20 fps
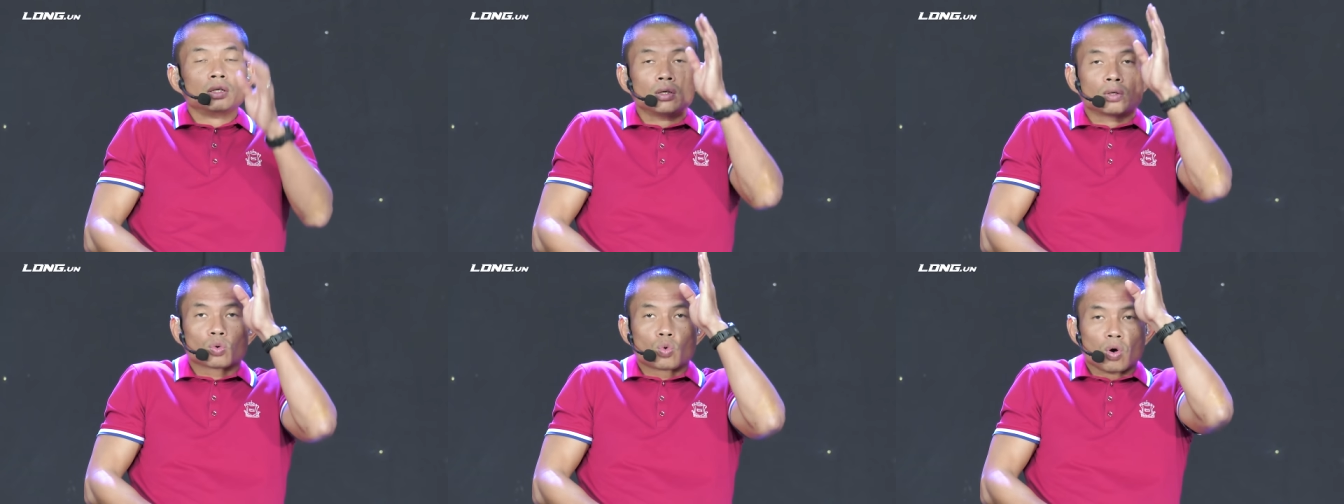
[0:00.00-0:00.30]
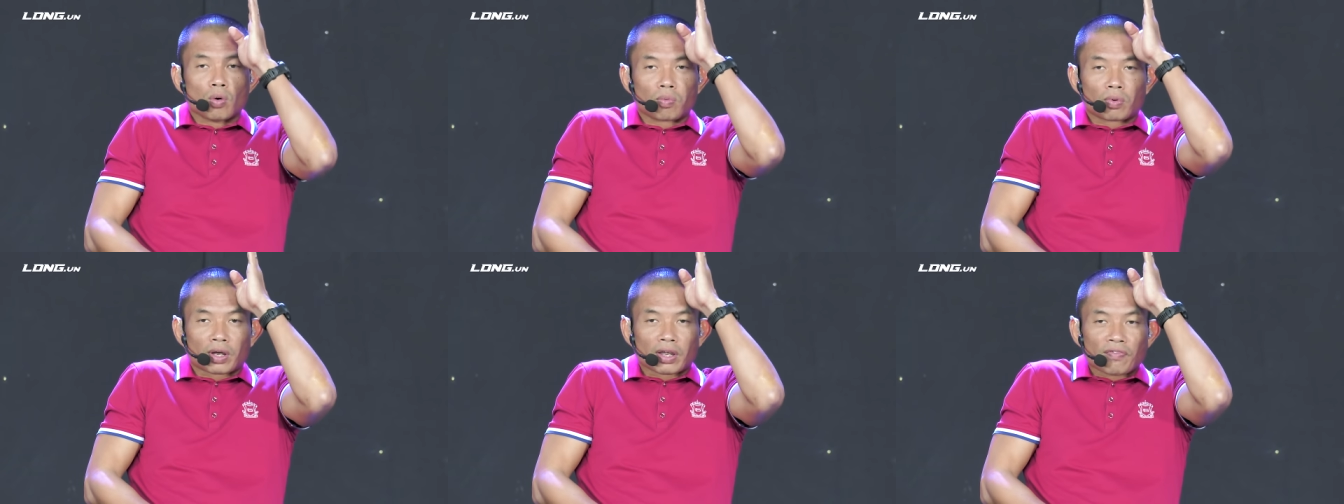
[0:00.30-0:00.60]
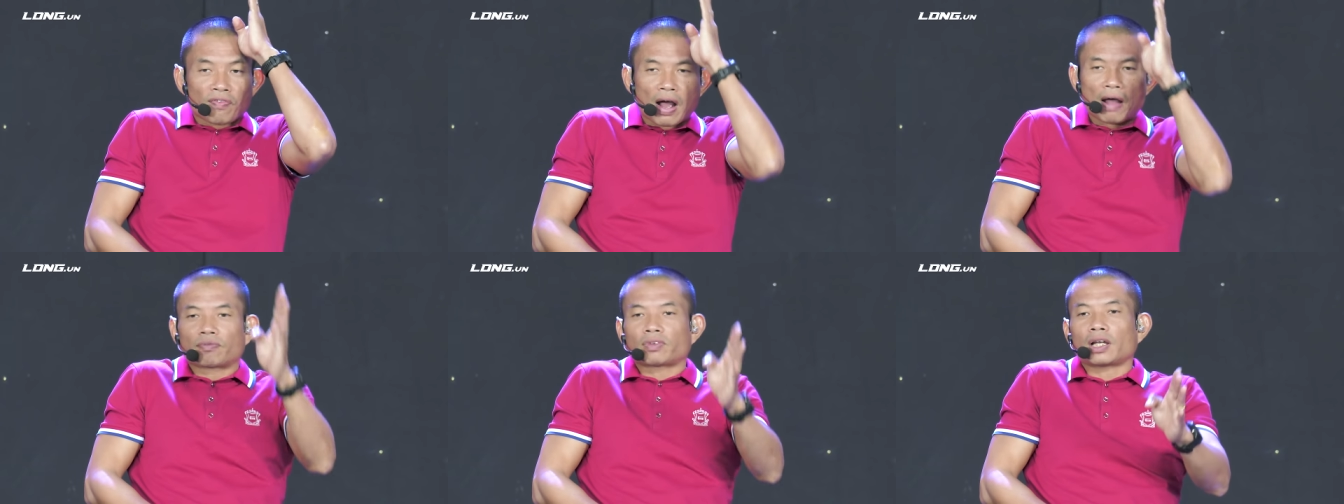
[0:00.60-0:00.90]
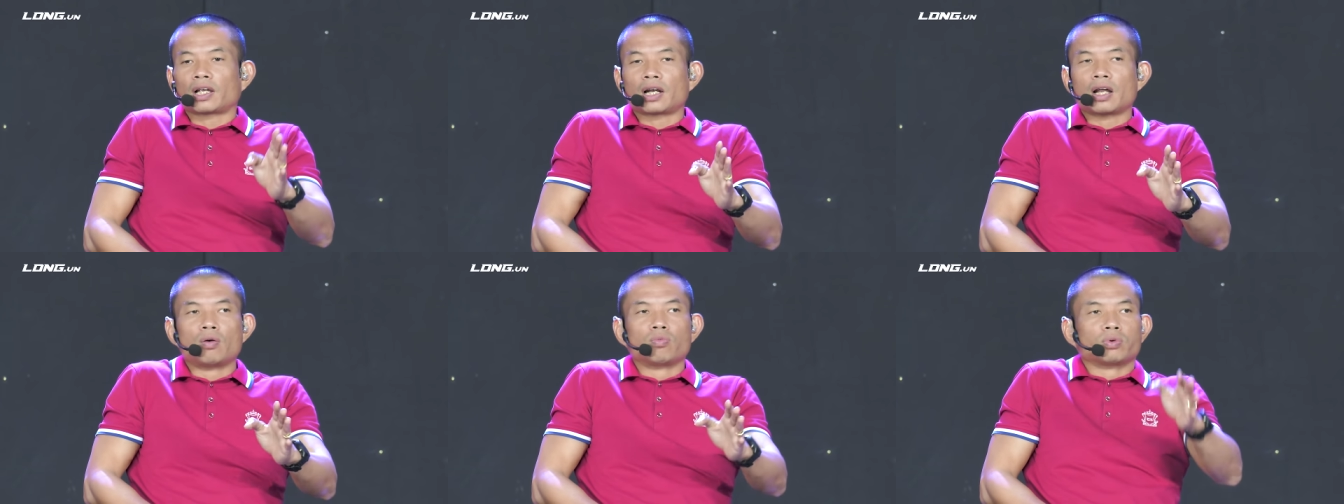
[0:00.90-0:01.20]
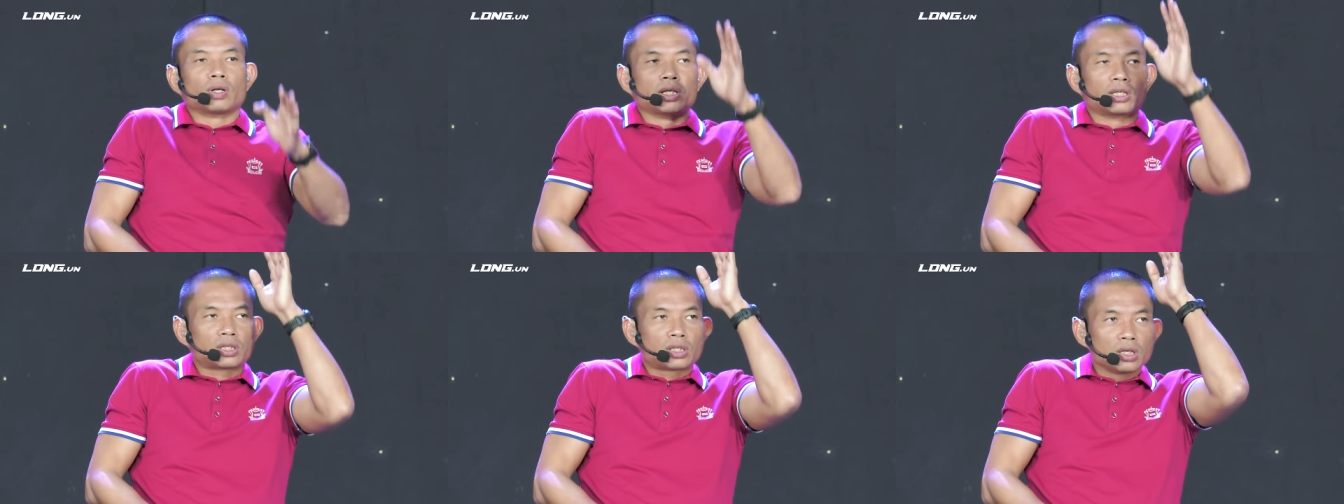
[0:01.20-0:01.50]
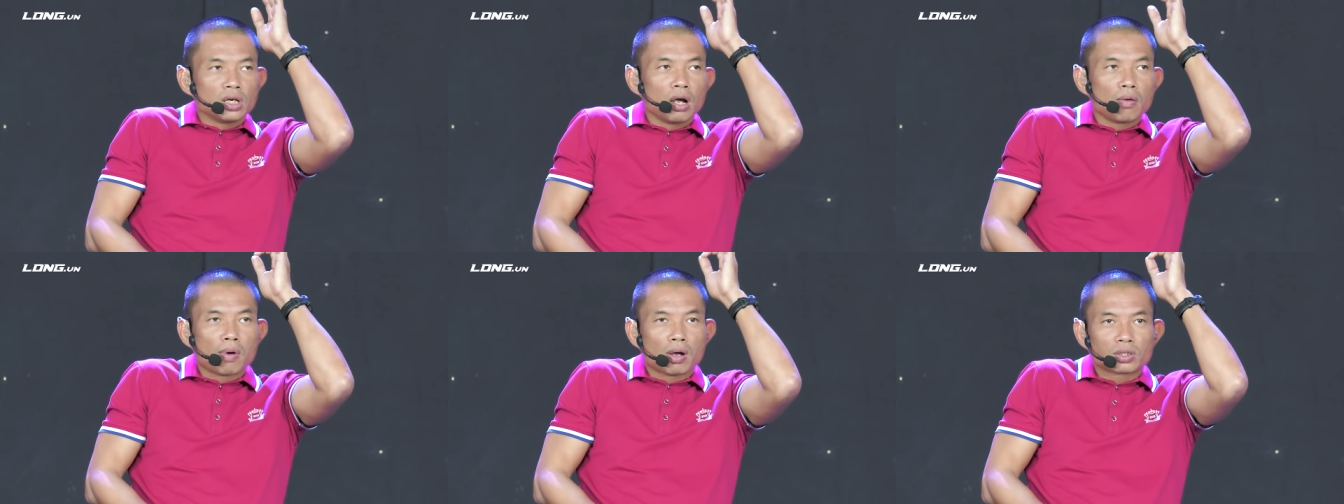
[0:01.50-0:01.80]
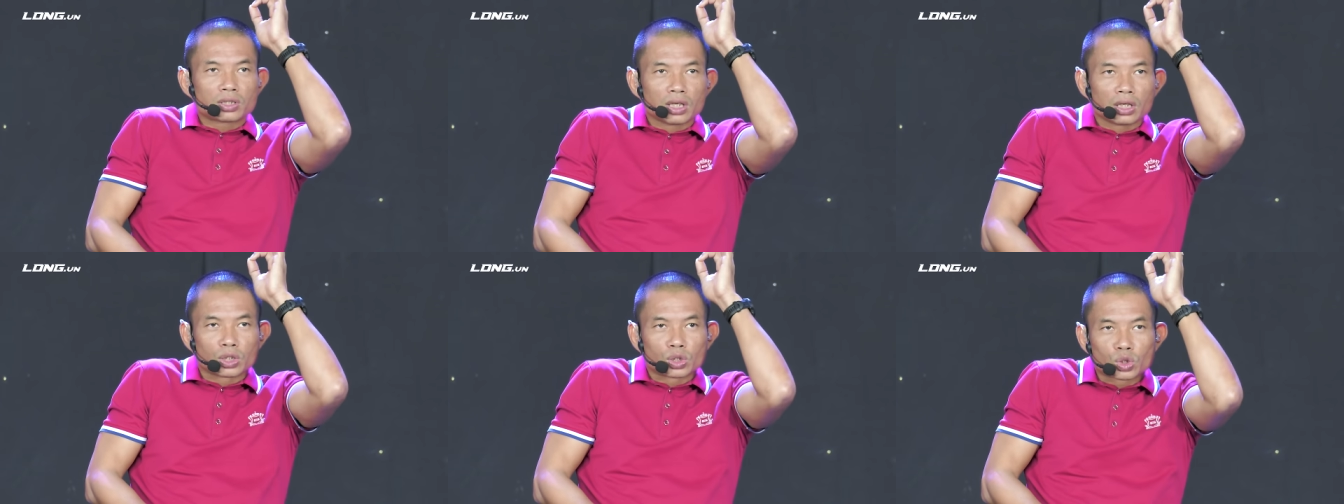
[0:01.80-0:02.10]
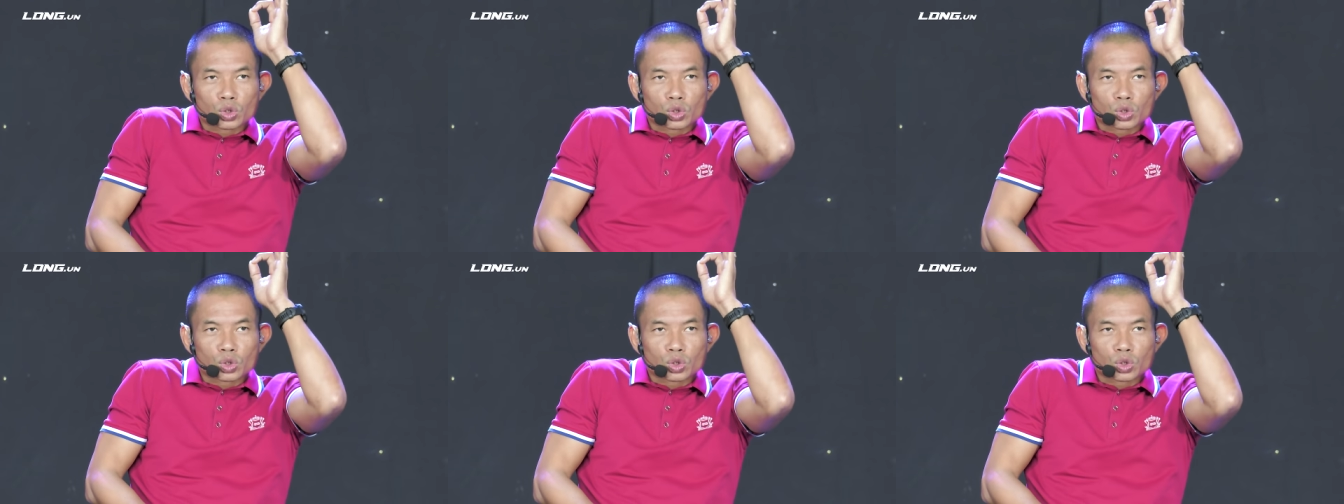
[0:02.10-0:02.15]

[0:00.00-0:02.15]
của cái phạm thành long này chưa bao giờ